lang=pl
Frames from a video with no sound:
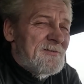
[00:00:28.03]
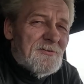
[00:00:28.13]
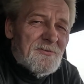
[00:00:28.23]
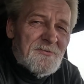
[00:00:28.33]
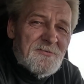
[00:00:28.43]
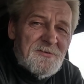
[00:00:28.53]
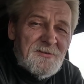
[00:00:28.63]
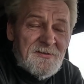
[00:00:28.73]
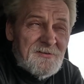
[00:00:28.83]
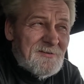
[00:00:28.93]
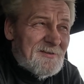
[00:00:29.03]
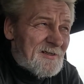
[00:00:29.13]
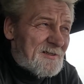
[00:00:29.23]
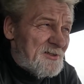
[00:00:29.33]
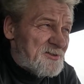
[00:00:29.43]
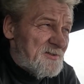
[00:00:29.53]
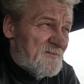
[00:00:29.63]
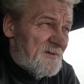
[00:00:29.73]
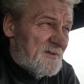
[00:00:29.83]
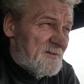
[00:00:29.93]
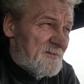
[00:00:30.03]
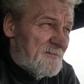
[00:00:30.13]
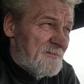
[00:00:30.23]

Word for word: no, jak każdy wie,